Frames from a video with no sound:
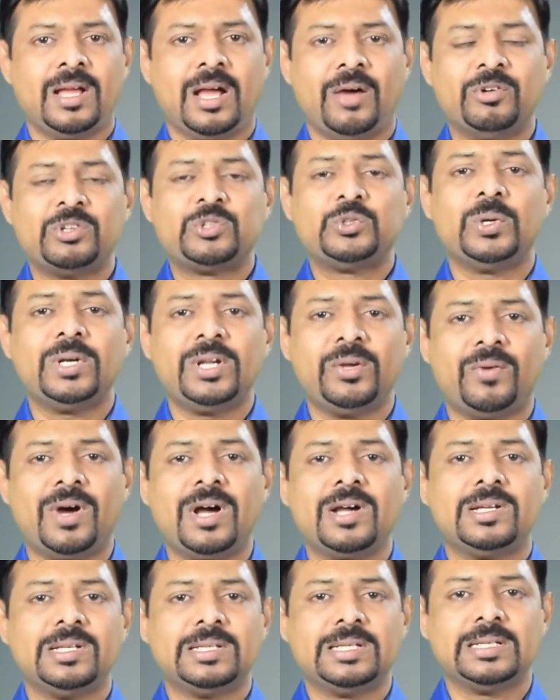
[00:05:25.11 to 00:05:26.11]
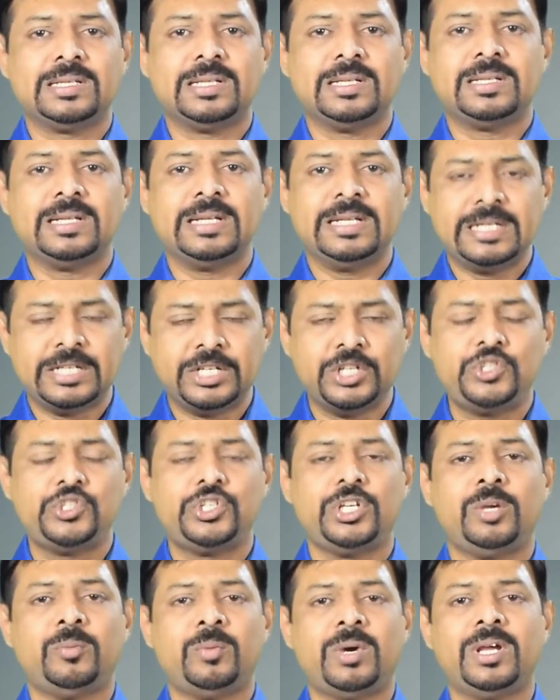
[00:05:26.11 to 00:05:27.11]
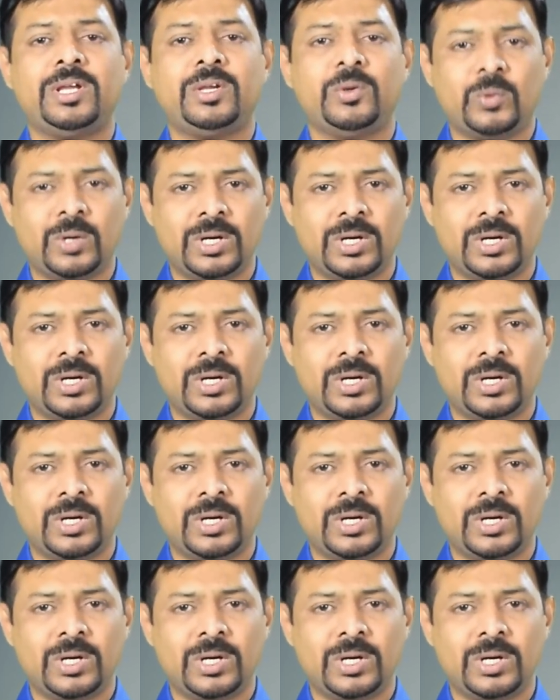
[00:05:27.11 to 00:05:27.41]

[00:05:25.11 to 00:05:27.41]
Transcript: அவர் சொன்ன வாக்கு தத்துவத்தை நிச்சயமாய்